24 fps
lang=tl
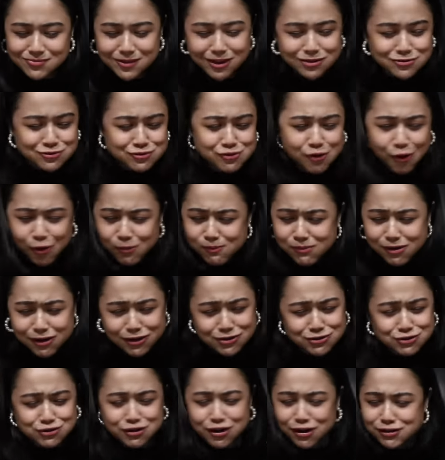Let's go,
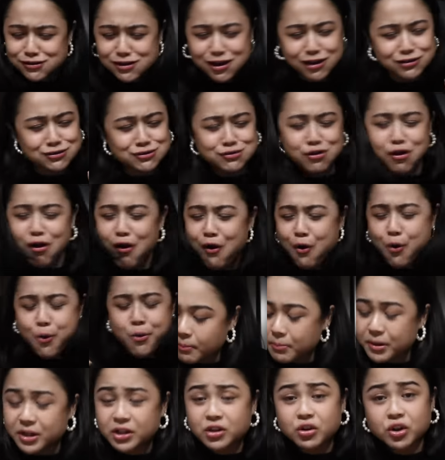Bonchon! Let's go!
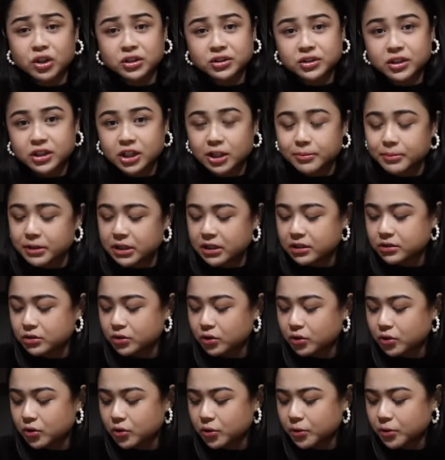Parang order kami nito,